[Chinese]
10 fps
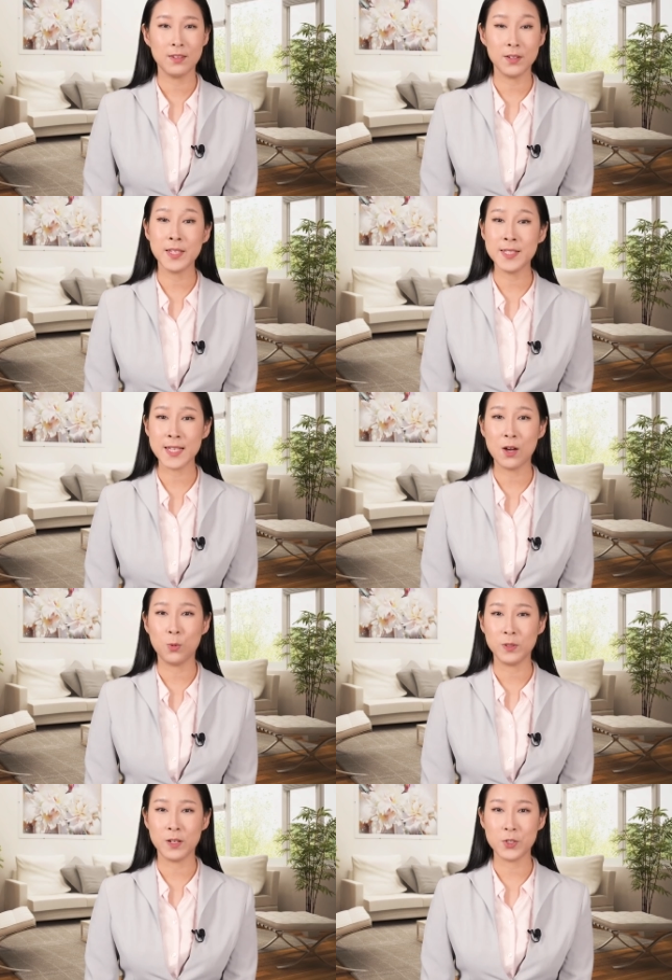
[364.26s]
当天下
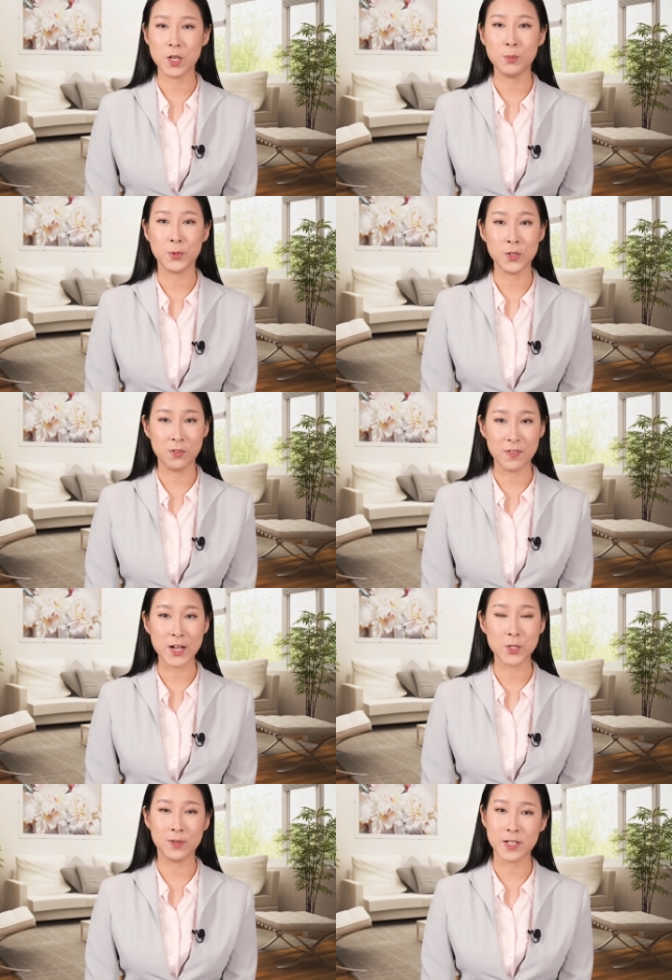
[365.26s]
午呢，川普又
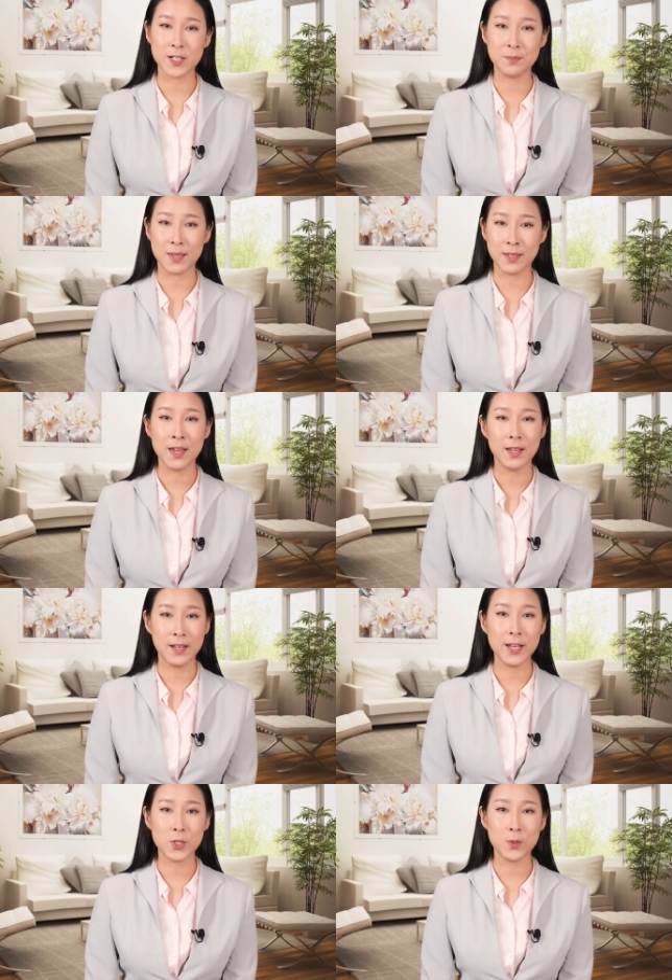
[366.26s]
发出了声明，
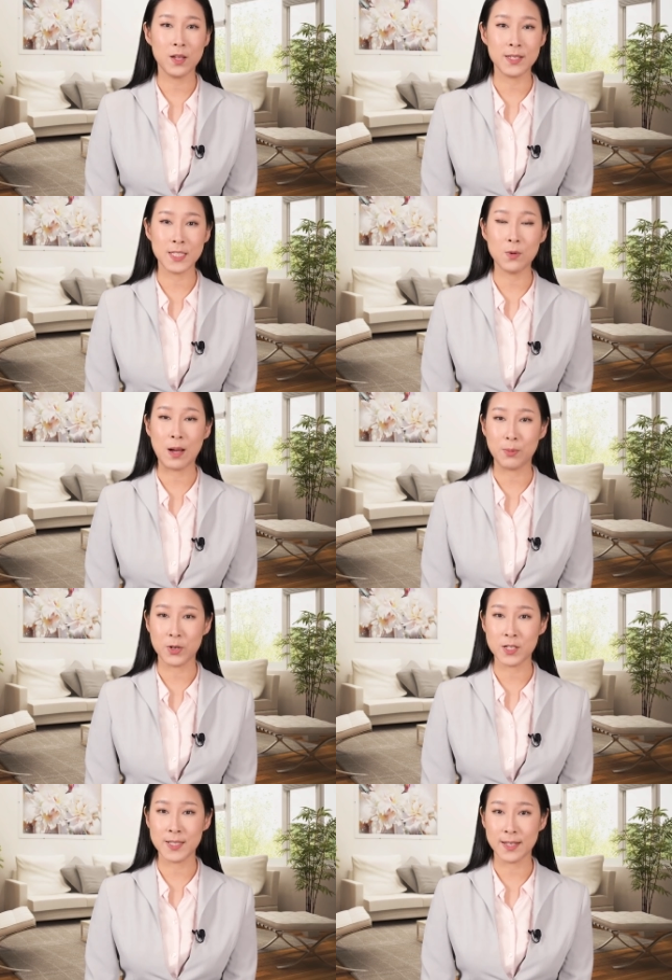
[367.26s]
列出了希瓦
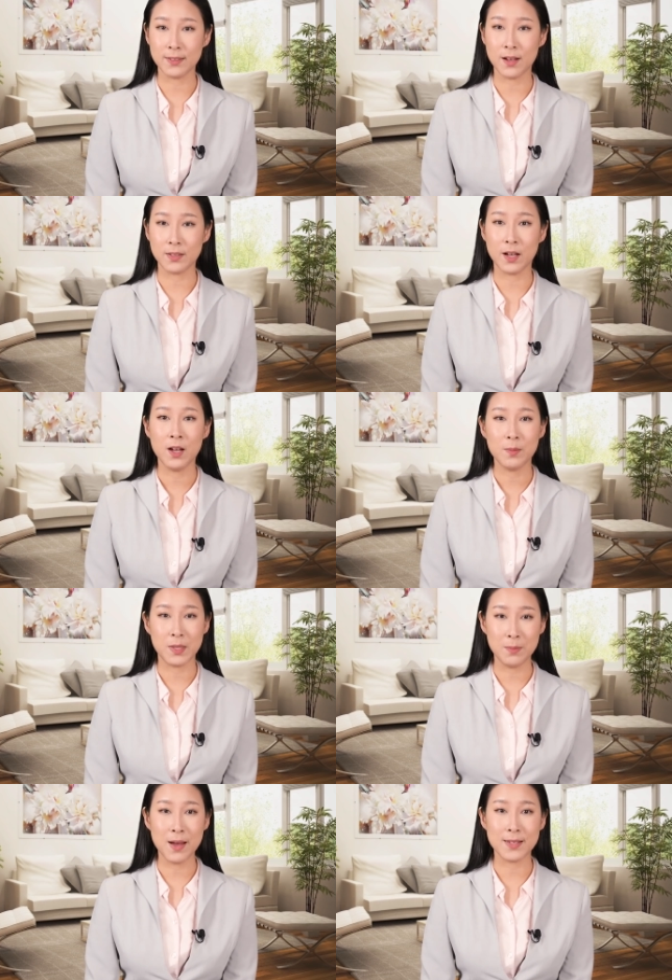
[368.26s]
博士讲到的
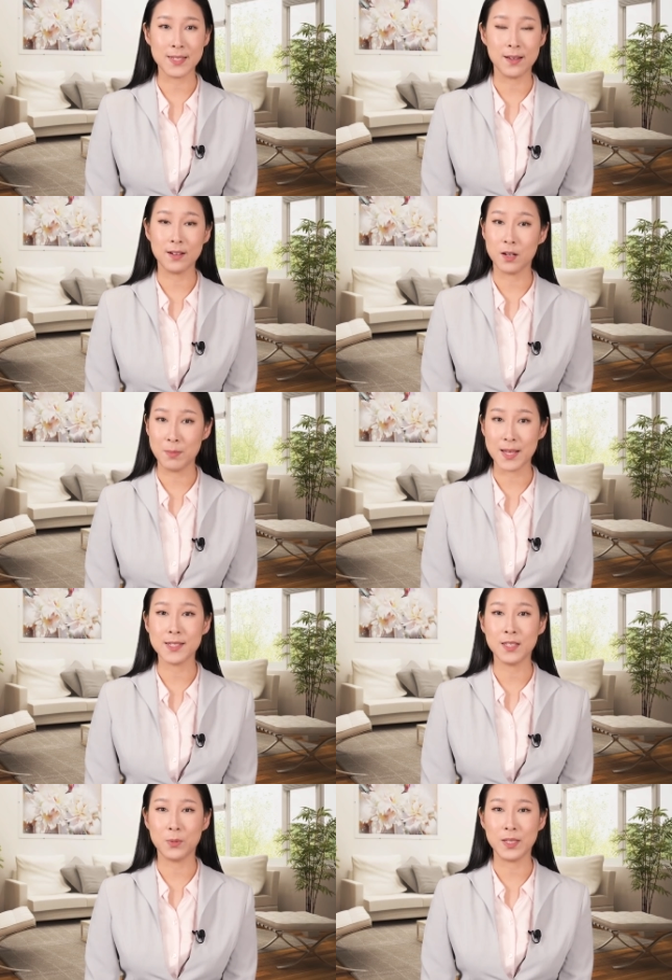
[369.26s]
皮马线和马
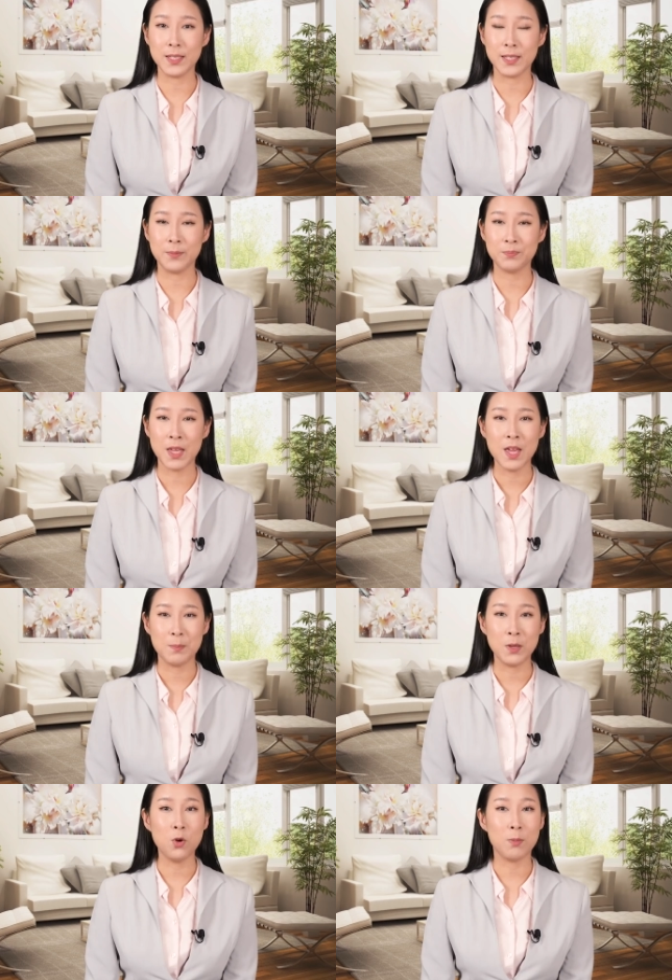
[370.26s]
线的问题，
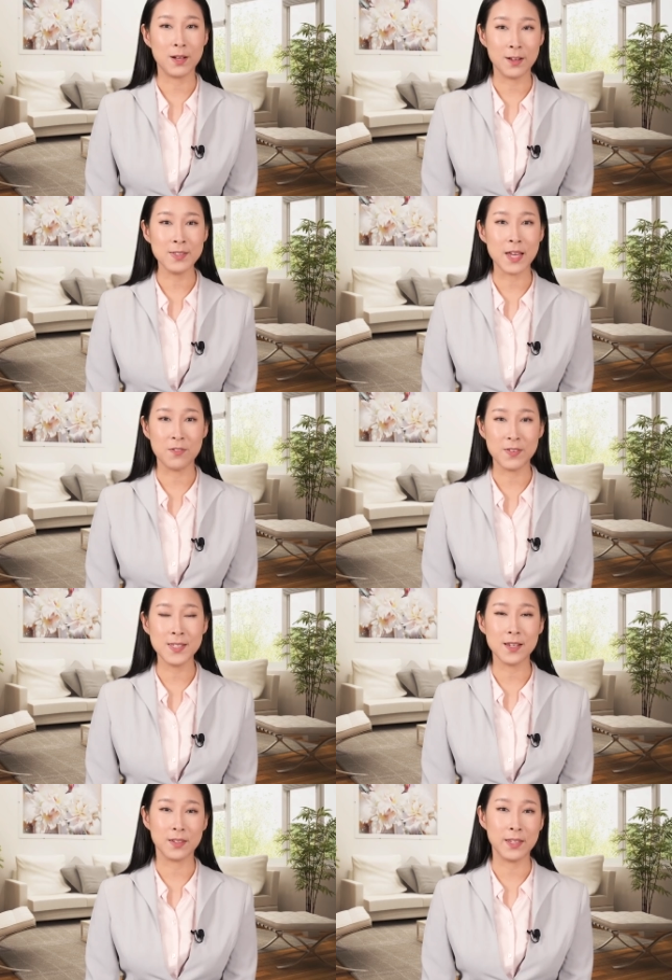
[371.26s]
比我们刚才
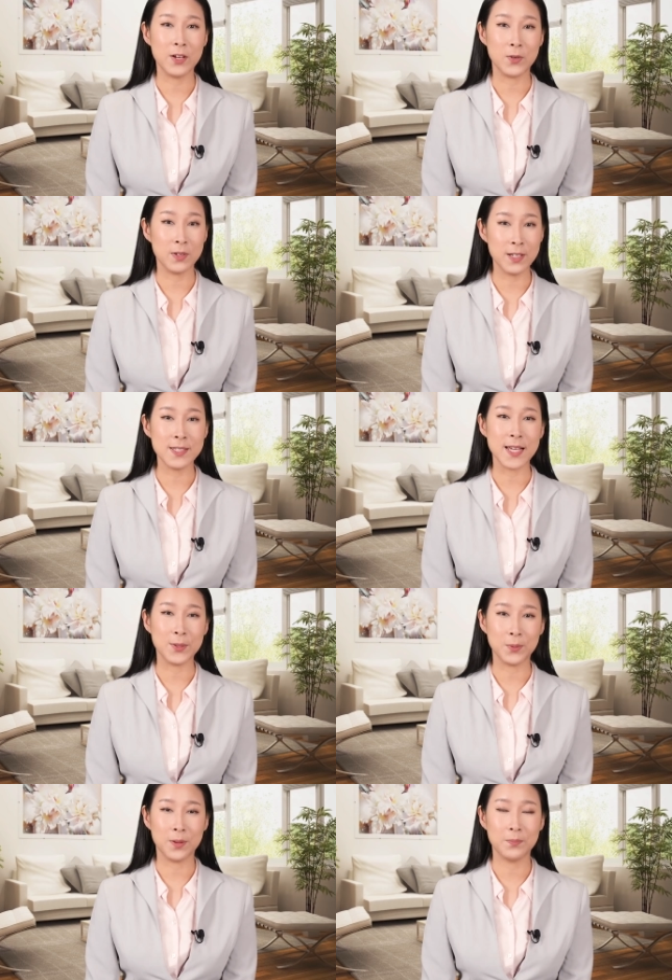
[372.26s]
分享的内容更加
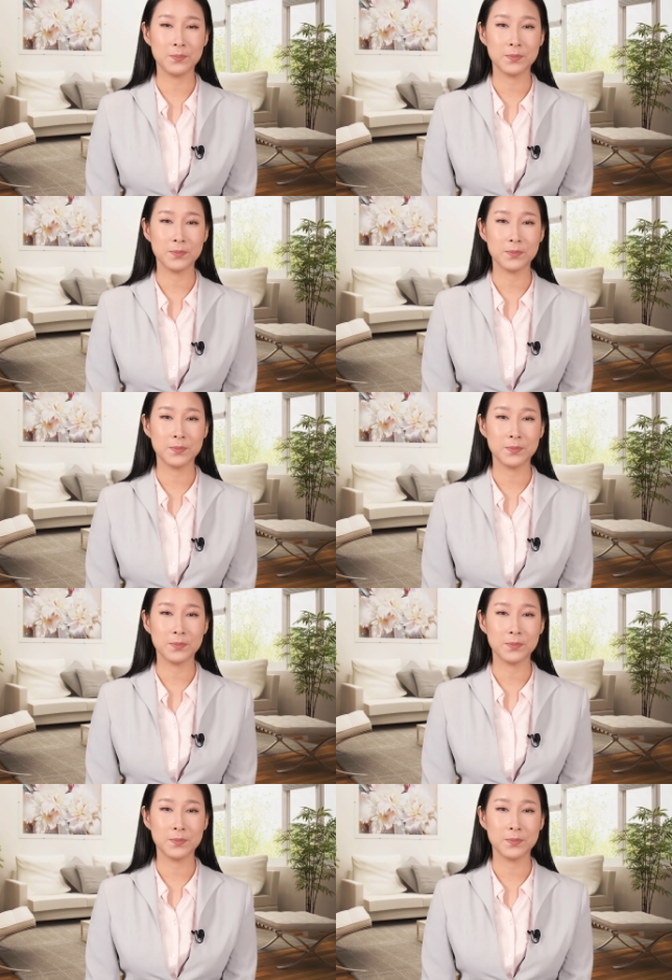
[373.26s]
多。